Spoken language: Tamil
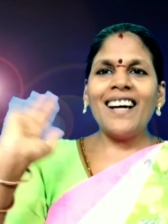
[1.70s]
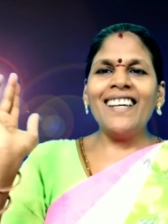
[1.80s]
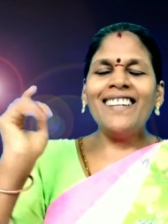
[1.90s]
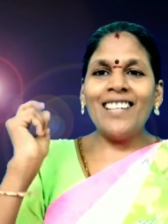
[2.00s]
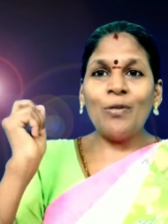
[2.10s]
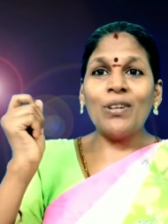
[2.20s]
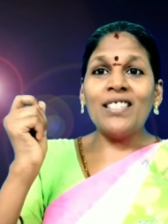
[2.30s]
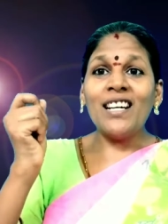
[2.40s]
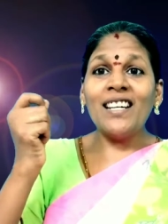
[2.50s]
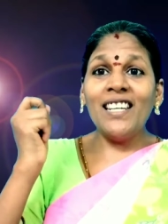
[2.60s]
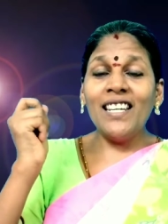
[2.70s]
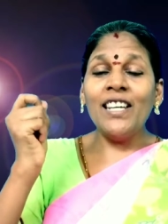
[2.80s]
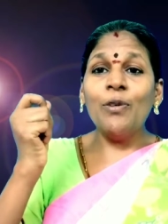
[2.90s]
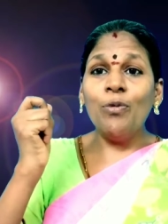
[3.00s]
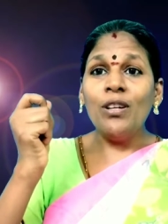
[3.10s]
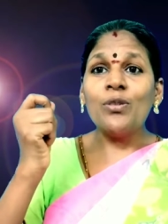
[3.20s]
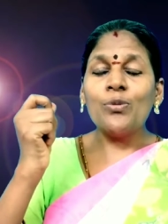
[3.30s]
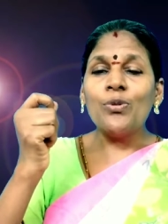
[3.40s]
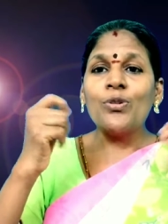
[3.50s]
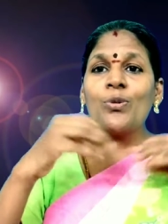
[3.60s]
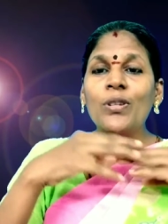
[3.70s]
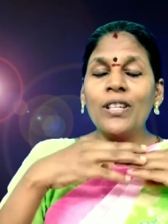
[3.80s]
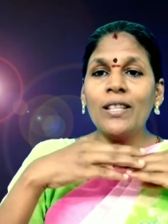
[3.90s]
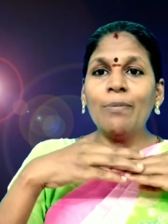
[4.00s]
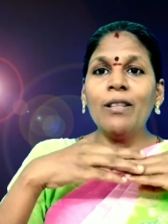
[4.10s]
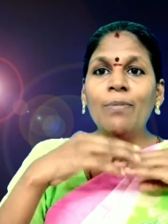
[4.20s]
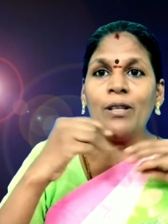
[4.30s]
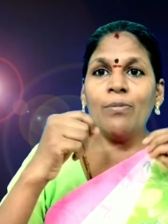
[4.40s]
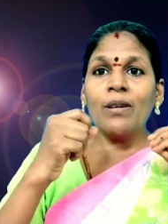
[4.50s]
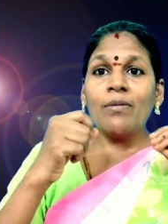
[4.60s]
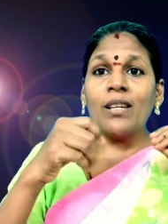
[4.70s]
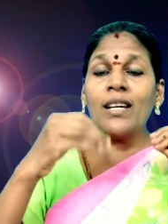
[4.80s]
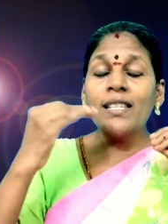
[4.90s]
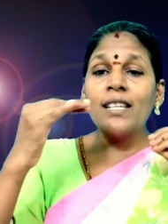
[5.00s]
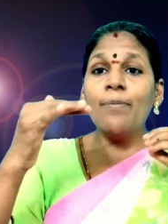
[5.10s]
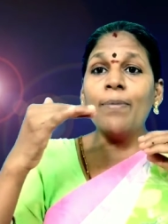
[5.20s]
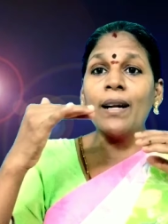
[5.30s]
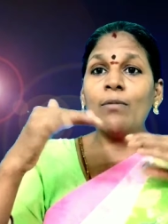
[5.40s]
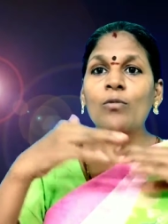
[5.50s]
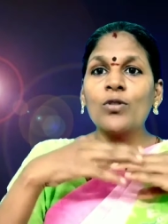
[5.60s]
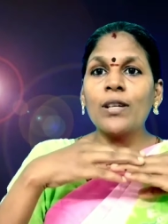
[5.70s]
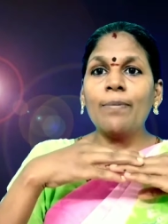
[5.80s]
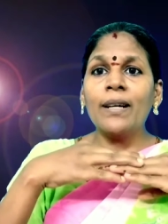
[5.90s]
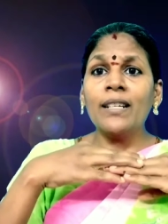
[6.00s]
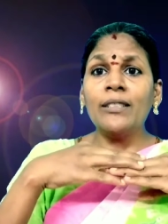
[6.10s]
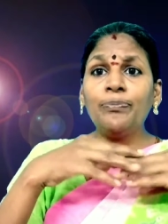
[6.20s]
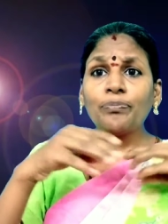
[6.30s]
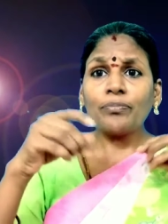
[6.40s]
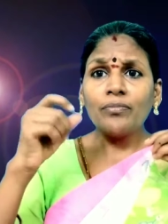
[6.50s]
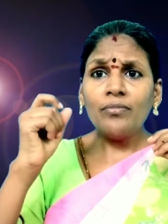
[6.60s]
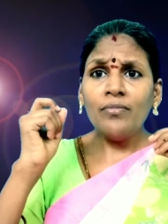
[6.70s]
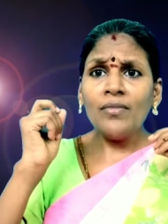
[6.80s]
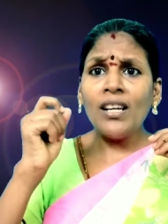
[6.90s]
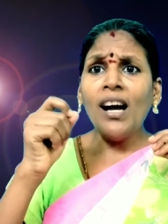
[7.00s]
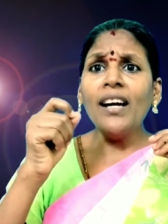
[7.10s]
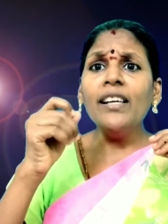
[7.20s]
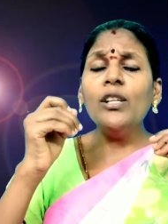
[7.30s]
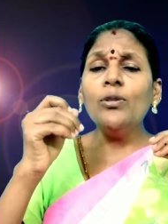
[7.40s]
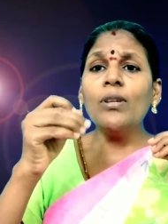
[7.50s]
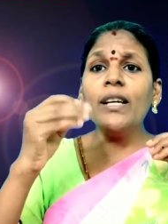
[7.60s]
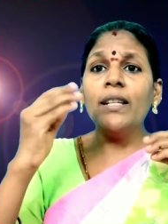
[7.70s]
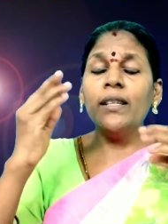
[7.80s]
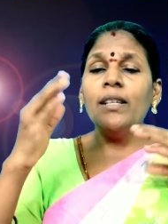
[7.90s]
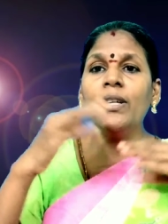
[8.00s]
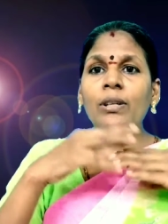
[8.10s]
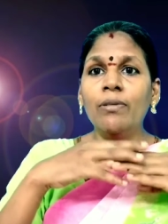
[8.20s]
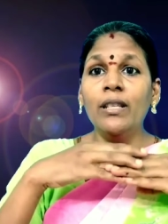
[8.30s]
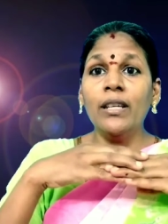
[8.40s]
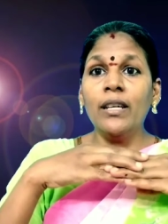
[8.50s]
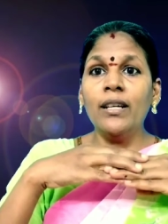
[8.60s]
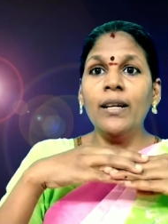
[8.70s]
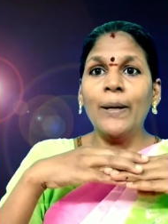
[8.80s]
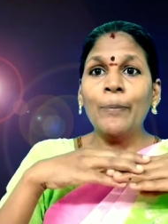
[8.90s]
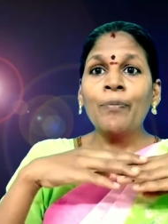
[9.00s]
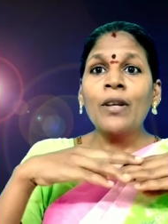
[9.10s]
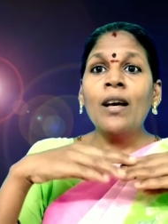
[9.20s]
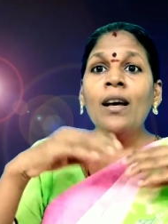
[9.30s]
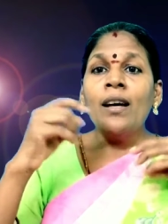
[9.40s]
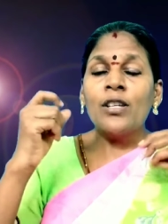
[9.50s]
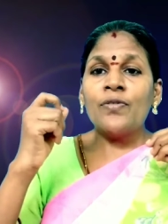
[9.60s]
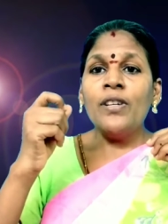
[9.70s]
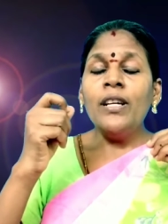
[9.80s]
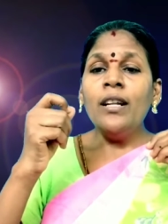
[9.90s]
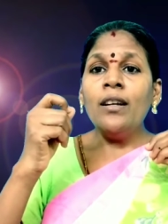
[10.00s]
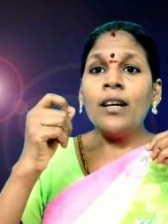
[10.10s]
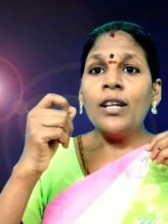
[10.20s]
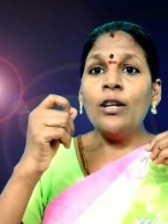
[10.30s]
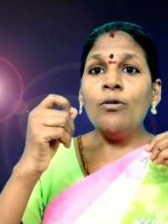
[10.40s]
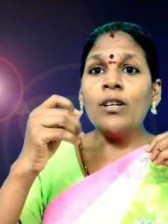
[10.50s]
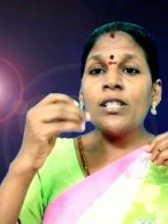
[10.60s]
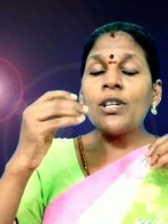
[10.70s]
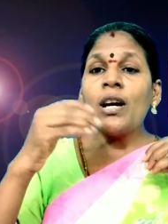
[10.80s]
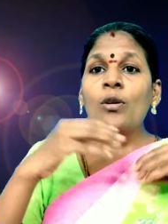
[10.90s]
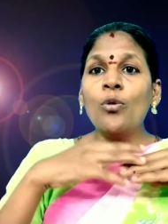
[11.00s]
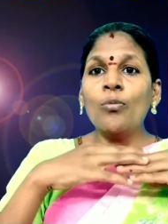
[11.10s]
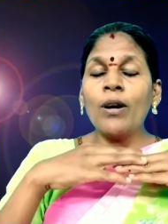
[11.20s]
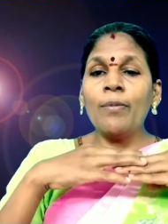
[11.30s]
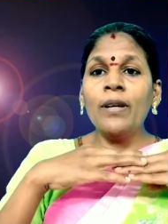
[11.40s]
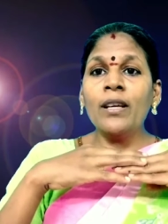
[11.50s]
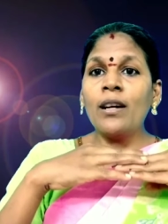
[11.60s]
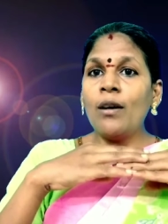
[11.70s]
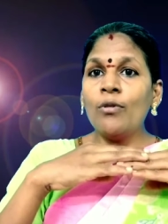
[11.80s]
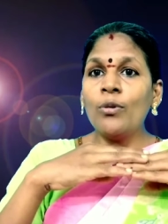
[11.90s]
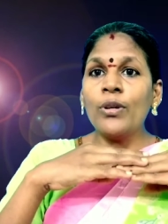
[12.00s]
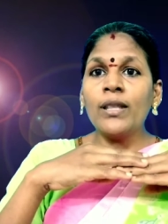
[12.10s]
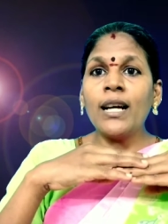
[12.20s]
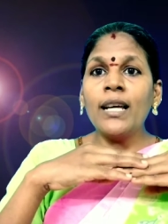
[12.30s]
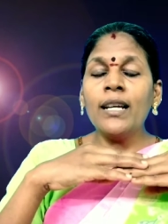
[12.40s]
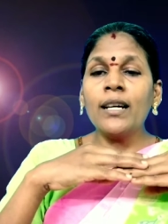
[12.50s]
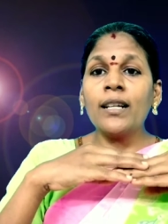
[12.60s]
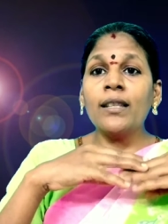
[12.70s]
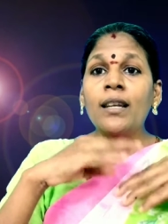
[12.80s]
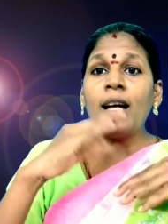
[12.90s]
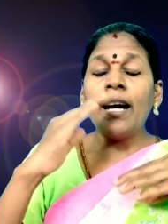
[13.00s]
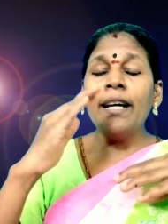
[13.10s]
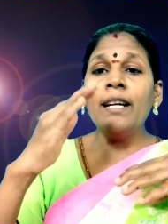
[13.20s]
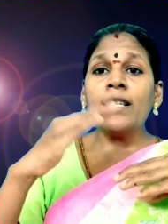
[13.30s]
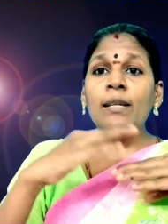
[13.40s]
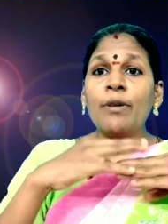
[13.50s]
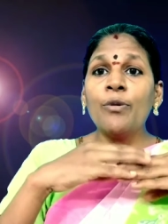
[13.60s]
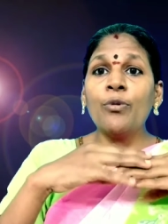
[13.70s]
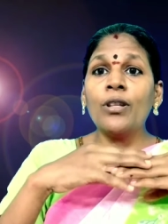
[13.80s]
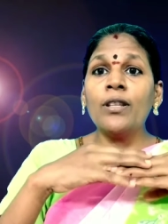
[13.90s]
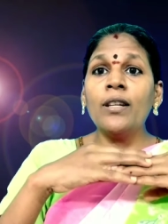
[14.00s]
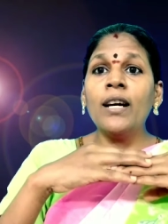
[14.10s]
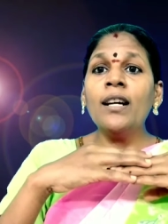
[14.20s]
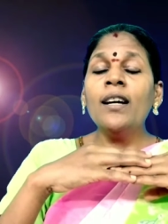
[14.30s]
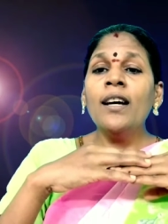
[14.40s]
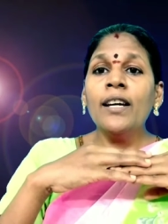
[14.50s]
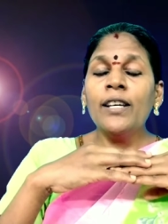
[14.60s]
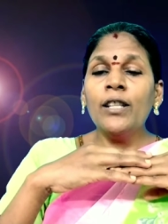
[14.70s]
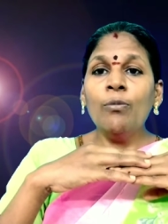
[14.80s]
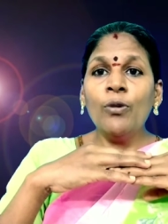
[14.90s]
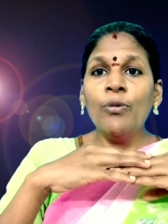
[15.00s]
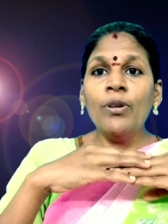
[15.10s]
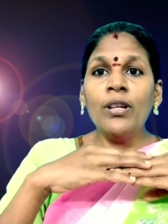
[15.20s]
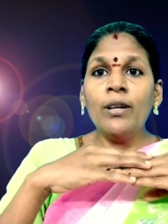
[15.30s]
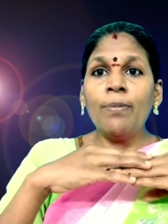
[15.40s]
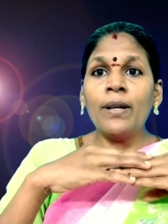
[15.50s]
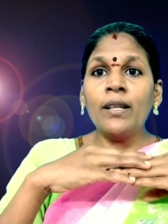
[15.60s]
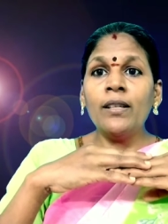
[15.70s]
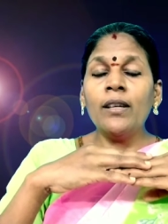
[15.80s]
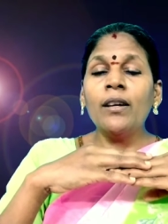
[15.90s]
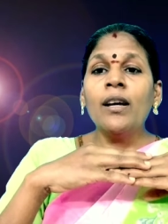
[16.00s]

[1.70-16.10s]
ஹாய் நான் உங்கள் ஜானி இன்றைக்கி உலக சுற்றுச்சூழல் தினத்தை பற்றி பதிவு பண்ண வந்திருக்கேன் ஸ்கிப் பண்ணாமல் முழுசாக பாருங்கள் ஆயிரத்தி தொள்ளாயிரத்தி எழுபத்தி இரண்டு ஸ்வீடன் நாட்டில் உள்ள ஸ்டாக்ஹோம் அப்படிங்கிற அவங்களுடைய தலைநகரத்தில் ஐநா சபை கூட்டத்தில் தான் இந்த முடிவு எடுக்கப்பட்டது